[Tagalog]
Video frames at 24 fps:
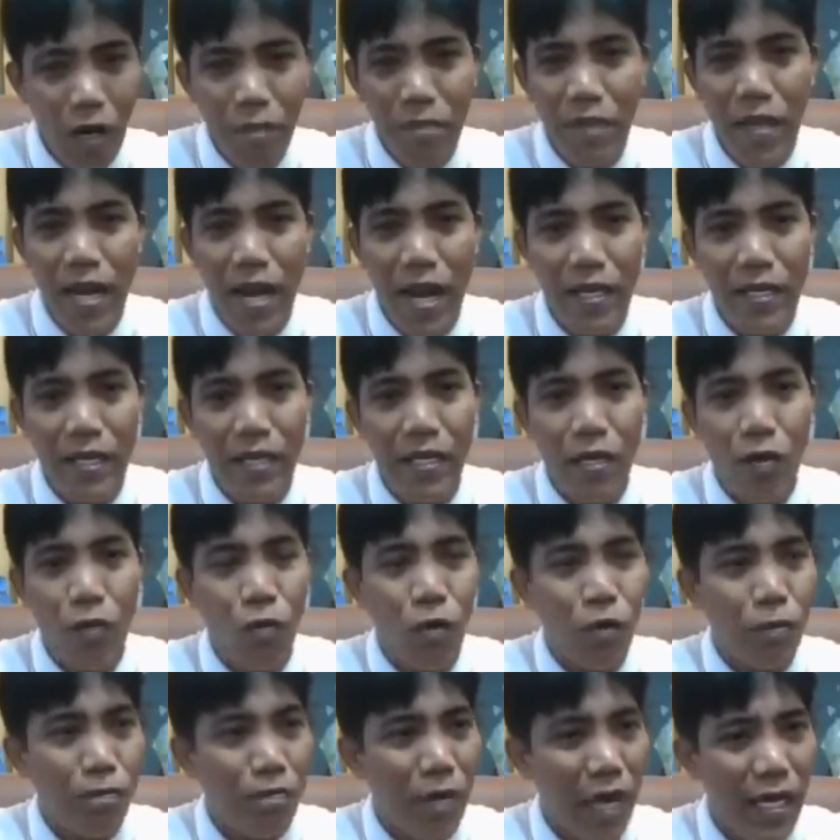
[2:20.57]
Yan ho ang
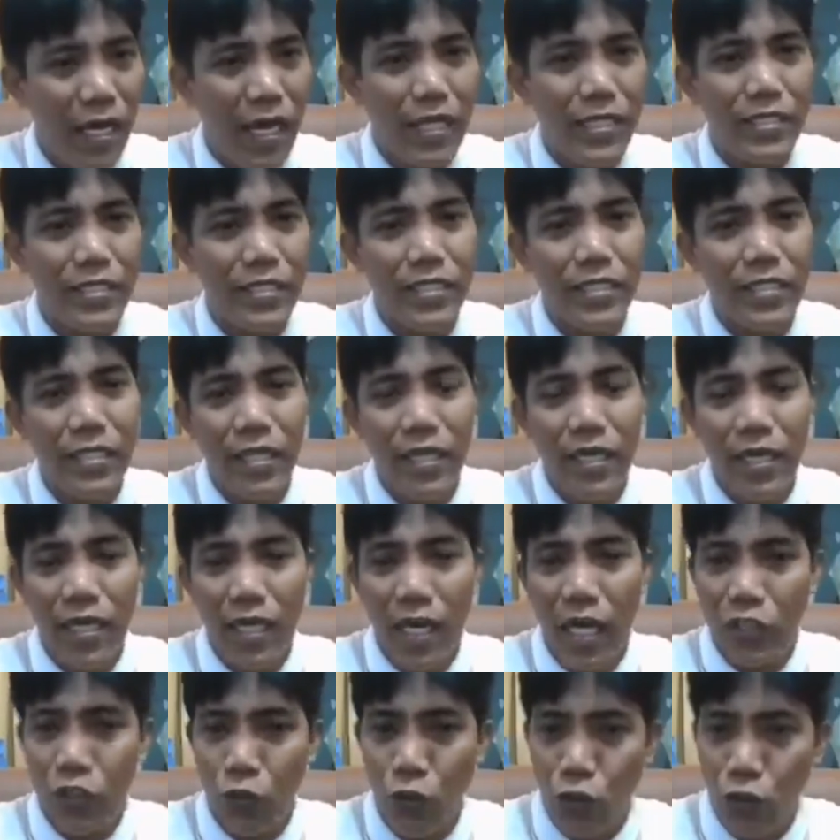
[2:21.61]
may-ari ng World Balance.